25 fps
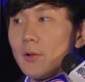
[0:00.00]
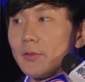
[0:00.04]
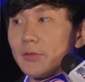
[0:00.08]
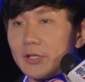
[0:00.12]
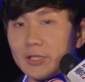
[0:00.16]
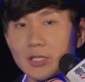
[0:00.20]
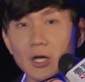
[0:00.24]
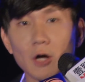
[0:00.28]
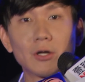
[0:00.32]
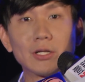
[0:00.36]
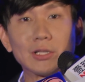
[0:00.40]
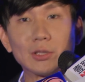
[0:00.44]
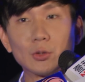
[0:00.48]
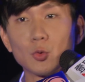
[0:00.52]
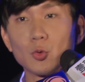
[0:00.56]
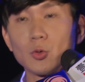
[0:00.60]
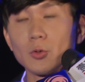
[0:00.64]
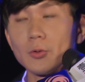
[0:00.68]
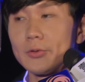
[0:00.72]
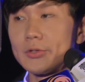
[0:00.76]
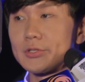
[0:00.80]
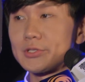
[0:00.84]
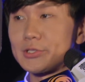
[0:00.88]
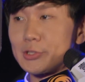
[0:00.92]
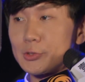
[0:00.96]
得到很多，
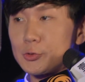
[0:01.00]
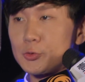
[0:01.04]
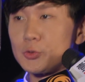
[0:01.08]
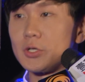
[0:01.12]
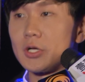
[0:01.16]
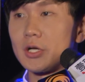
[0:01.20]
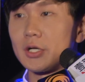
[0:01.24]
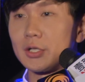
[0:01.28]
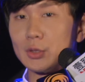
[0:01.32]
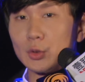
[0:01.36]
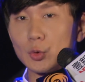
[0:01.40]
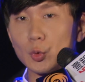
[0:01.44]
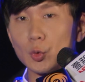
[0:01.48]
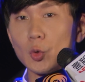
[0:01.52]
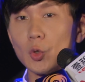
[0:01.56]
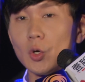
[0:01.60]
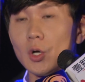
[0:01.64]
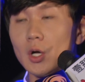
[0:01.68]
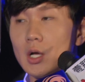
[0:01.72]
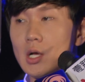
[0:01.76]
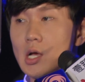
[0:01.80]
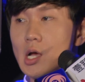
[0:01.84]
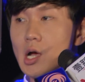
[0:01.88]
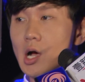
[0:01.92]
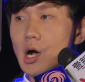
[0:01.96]
失去也很多，
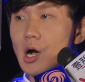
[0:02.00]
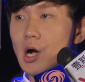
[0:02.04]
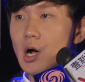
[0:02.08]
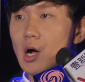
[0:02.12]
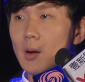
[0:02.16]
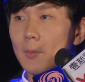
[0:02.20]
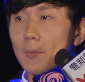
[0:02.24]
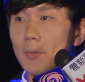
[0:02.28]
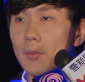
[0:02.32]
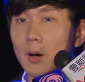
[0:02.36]
啊